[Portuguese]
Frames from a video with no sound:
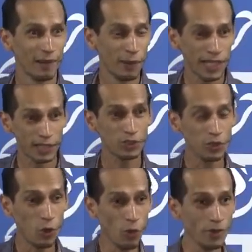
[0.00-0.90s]
Porque este
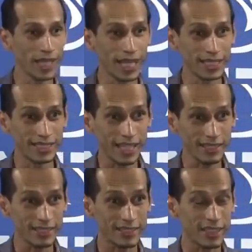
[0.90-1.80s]
homem, ele está
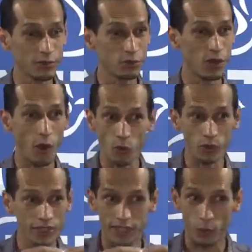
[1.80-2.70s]
dizendo algo
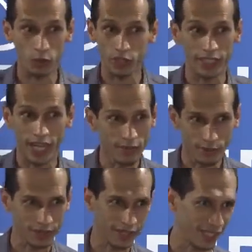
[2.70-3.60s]
extraordinário
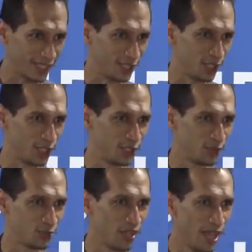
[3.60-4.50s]
acerca de
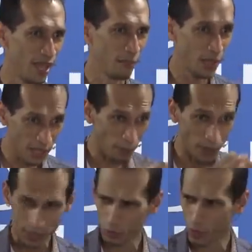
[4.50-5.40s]
Cristo. Mande
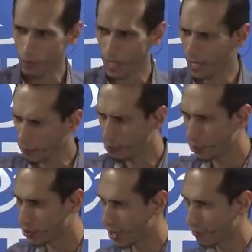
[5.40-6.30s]
apenas uma palavra, o
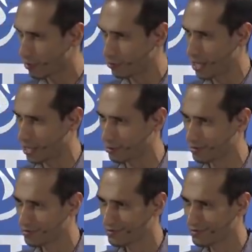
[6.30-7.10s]
meu servo é curado.